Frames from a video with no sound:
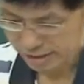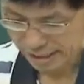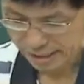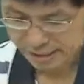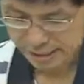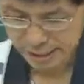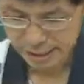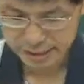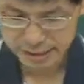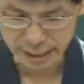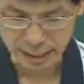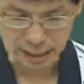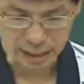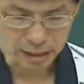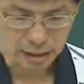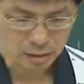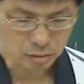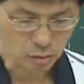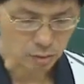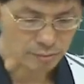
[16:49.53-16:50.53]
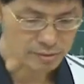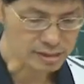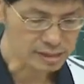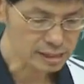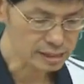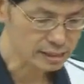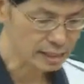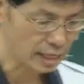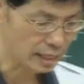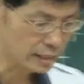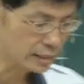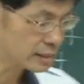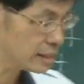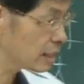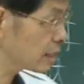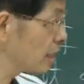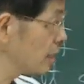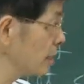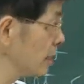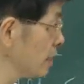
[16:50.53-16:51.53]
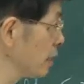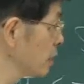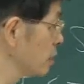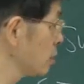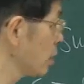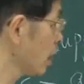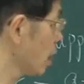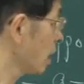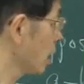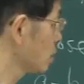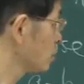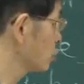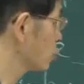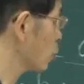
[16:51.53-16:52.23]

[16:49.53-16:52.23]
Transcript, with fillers: 这些呢，我们事实上已经可以呃